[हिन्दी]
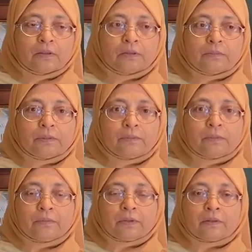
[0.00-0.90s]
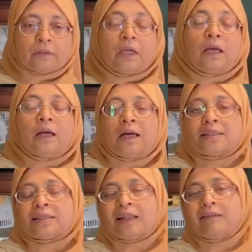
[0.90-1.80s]
स्टार्ट
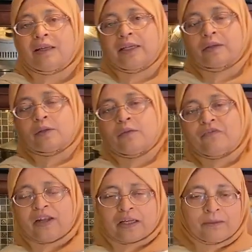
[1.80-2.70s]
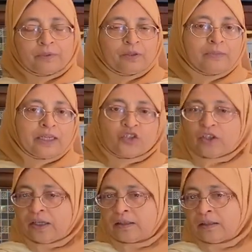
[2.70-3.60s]
अस्सलाम वालेकुम वेलकम टू माय
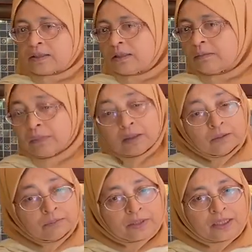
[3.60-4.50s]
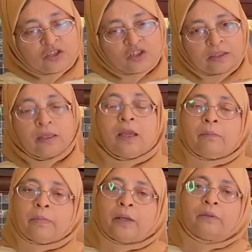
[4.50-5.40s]
चैनल सीमा होम किचन
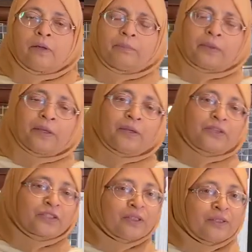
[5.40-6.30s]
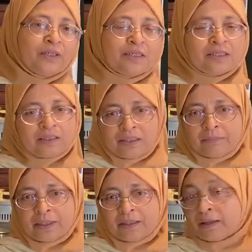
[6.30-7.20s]
मैं हूं आपकी होस्ट और दोस्त
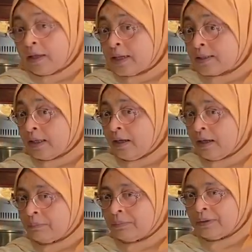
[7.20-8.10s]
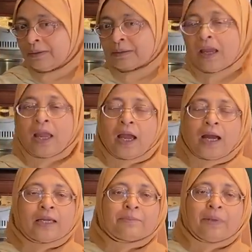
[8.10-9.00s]
सीमा कैसे हैं आप लोग
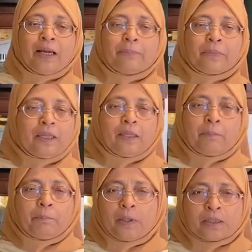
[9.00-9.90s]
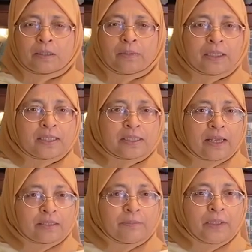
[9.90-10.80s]
आज मैं आपके लिए बहुत ज़बरदस्त
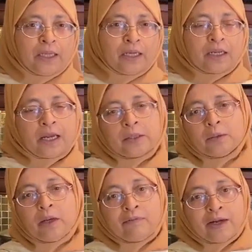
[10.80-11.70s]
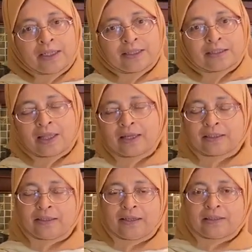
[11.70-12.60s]
रेसिपी लेकर आई हूं अफगानिस्तान
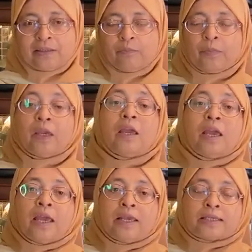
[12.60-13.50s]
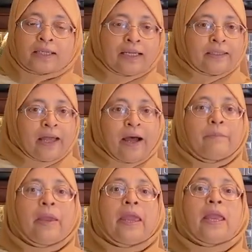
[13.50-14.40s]
की रेसिपी इसका
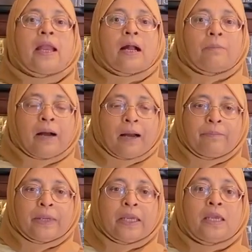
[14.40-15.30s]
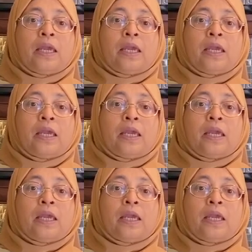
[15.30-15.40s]
नाम है कबाबी